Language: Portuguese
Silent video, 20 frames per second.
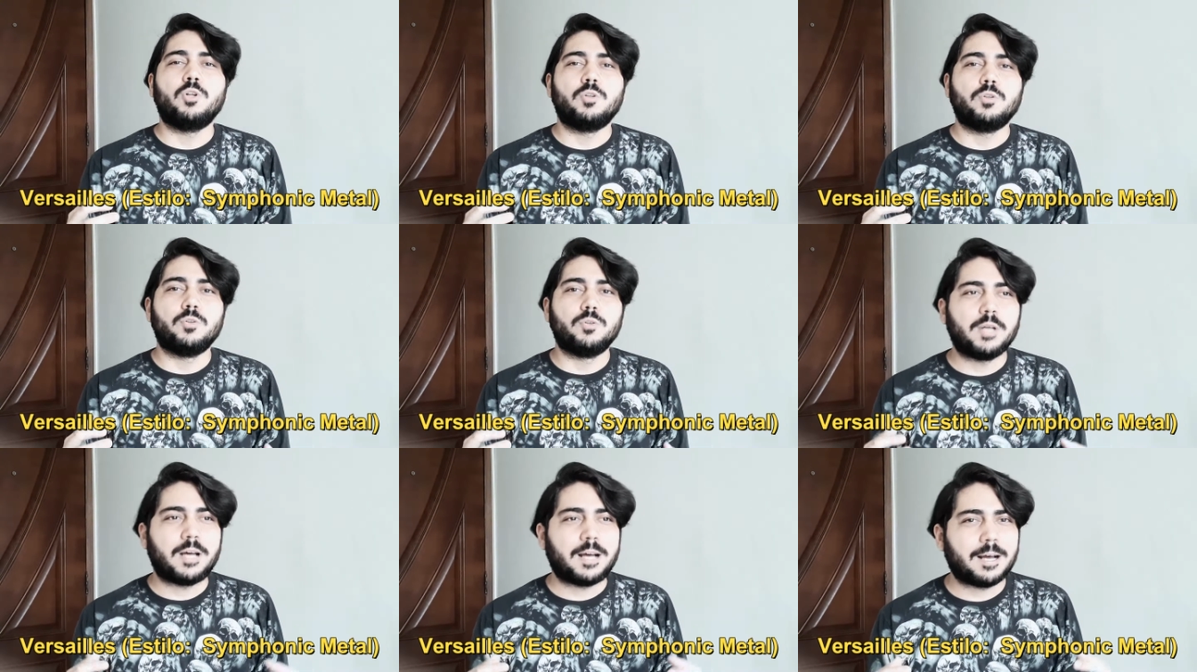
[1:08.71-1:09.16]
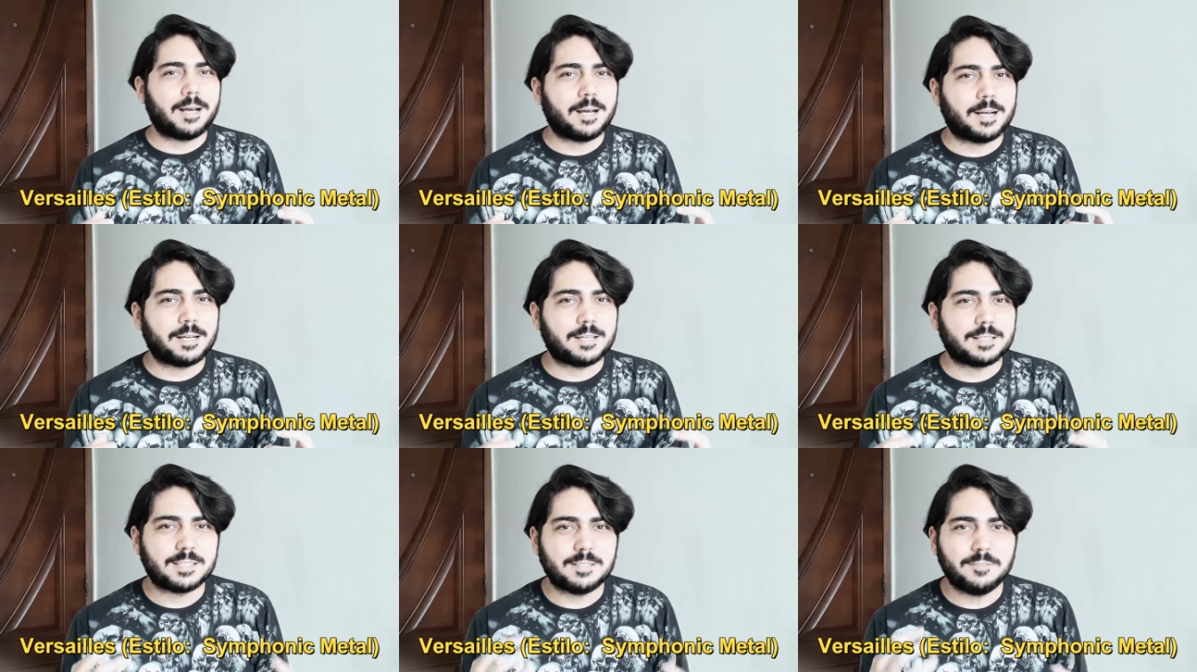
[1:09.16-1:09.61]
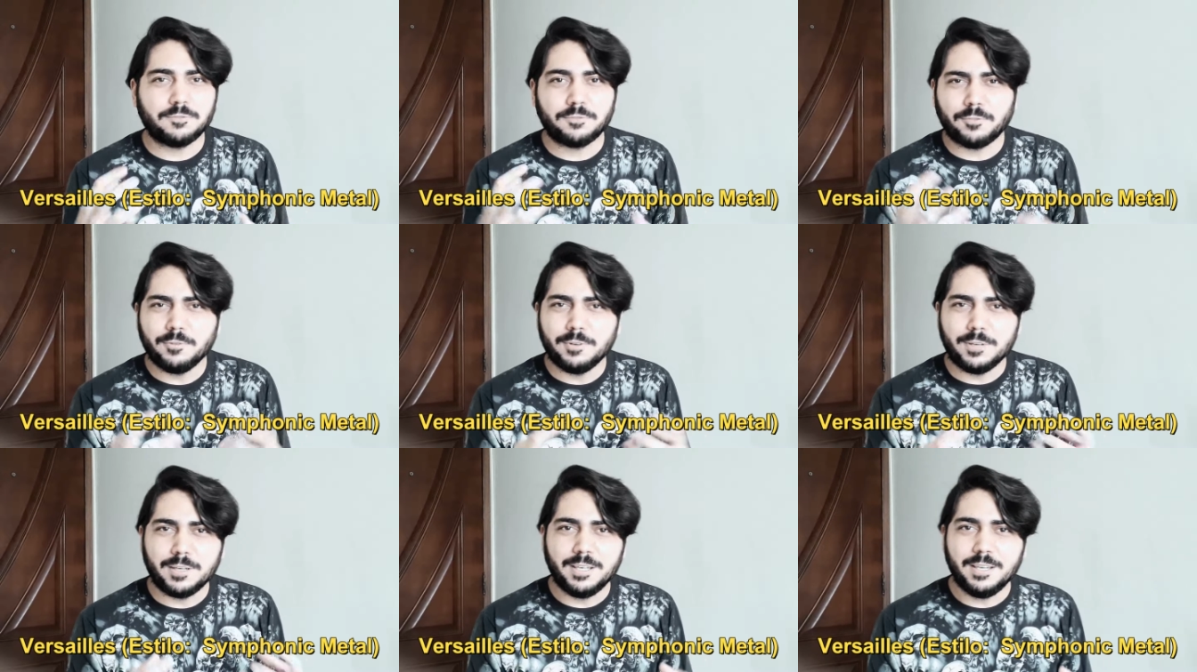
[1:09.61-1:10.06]
da
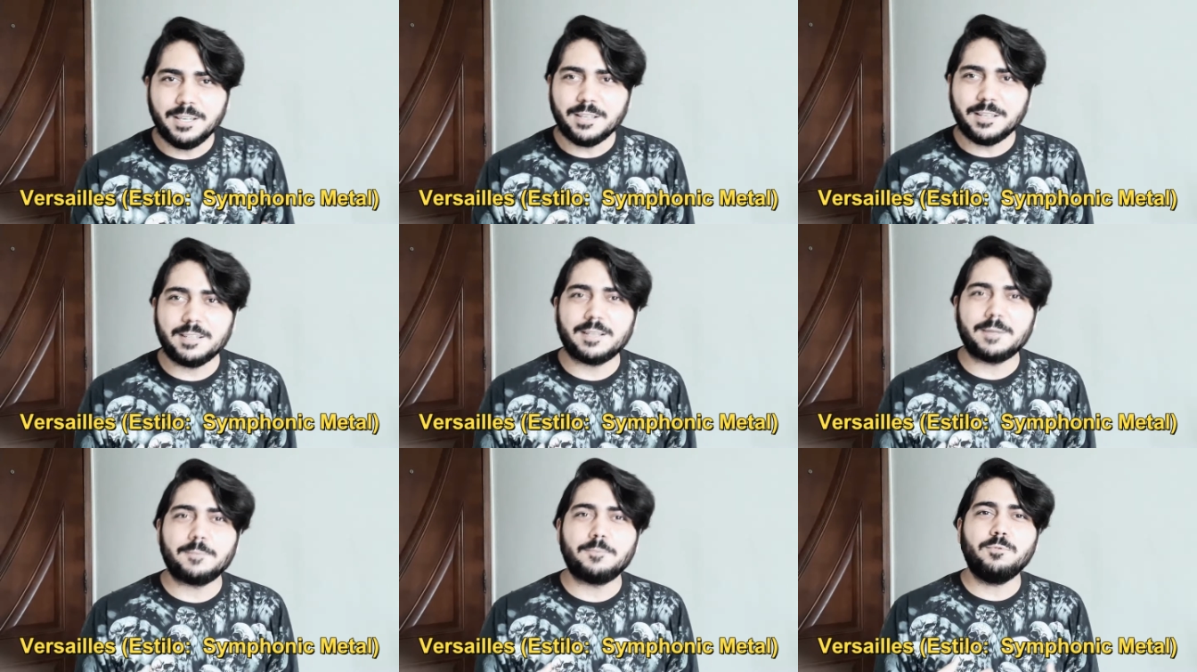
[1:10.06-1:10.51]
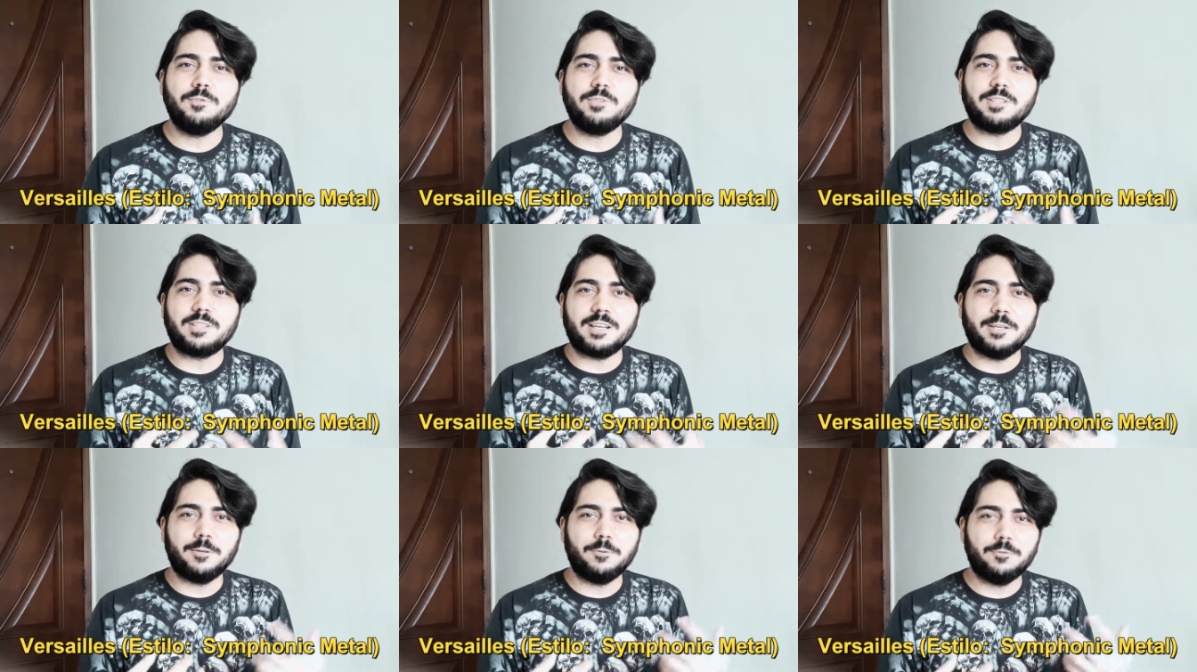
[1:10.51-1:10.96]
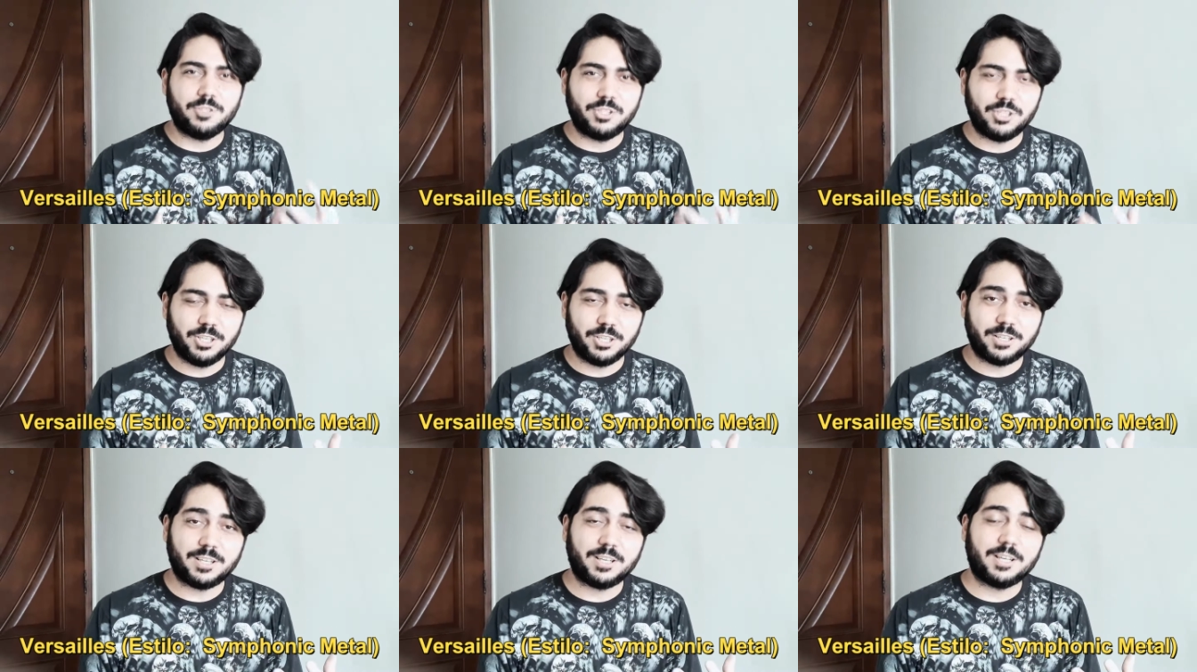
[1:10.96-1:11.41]
sinfonia, da música
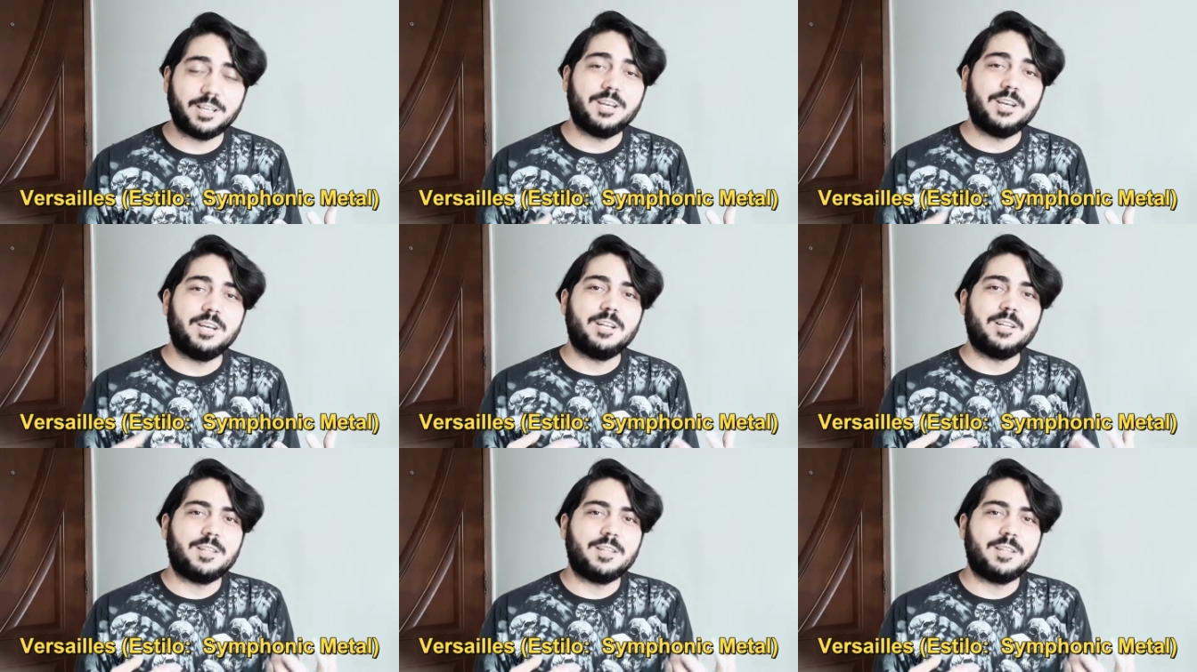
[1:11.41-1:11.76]
erudita,